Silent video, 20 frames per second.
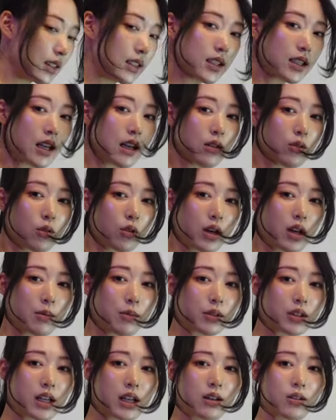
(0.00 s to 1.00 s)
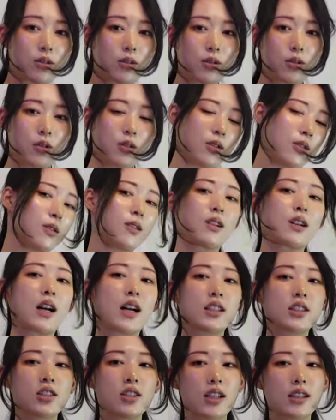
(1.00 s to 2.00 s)
じゃんこれも結構
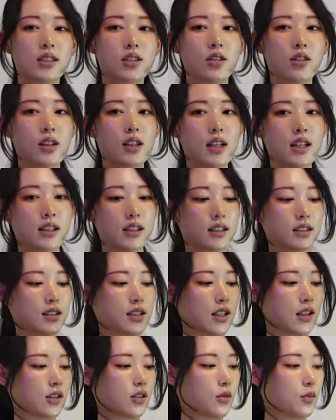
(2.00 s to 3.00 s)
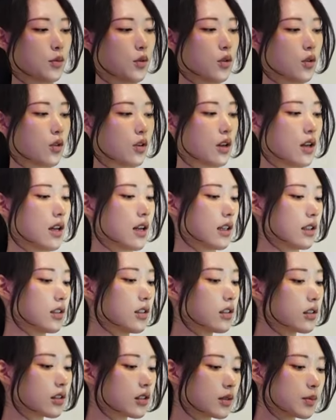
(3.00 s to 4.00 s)
カジュアル寄りなんですけれども
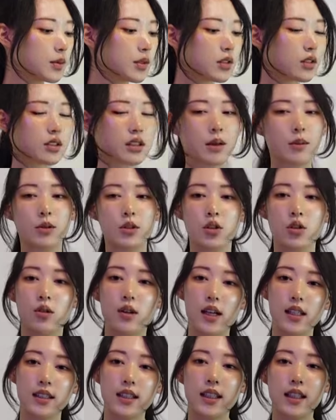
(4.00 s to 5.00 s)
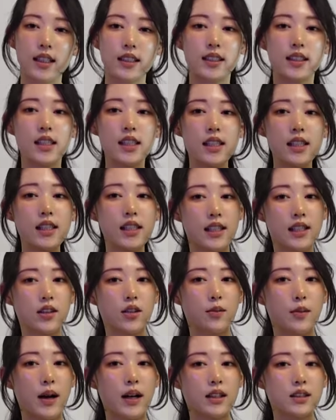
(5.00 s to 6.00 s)
ルックブックでも紹介してたシーン
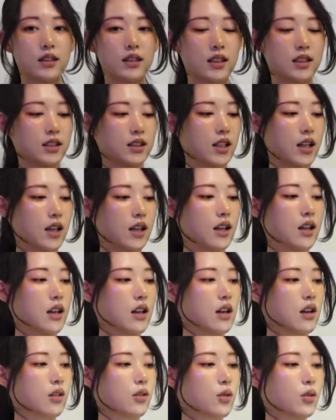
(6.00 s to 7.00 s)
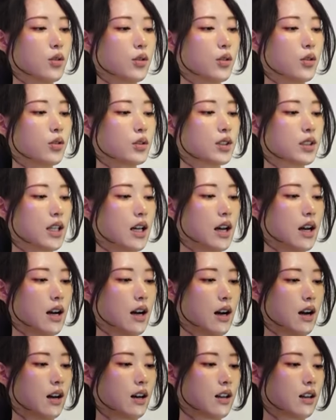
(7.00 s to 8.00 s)
のバッグですねこの
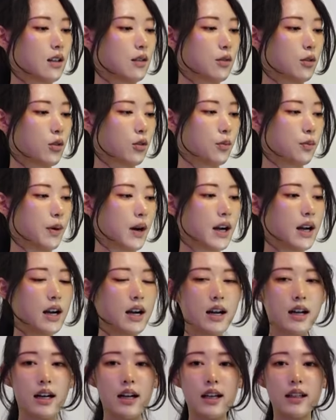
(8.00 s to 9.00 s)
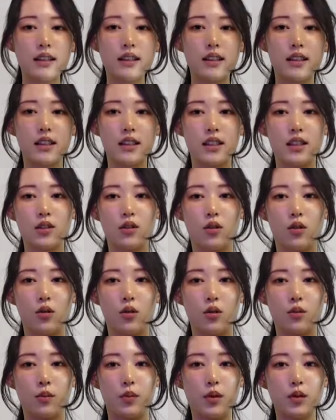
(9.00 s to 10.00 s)
さこのバーガンディの
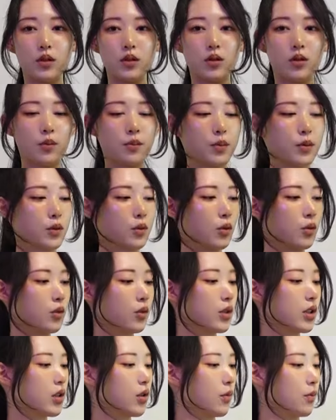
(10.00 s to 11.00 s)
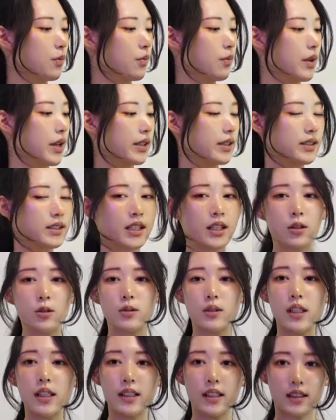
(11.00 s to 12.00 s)
このボルドっぽいこの色めっちゃ良
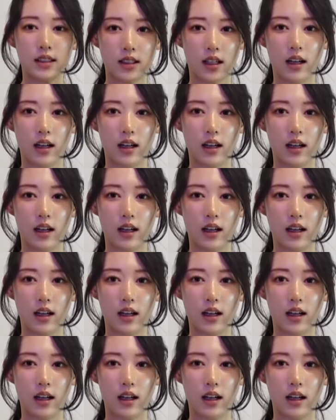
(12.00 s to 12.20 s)
くないです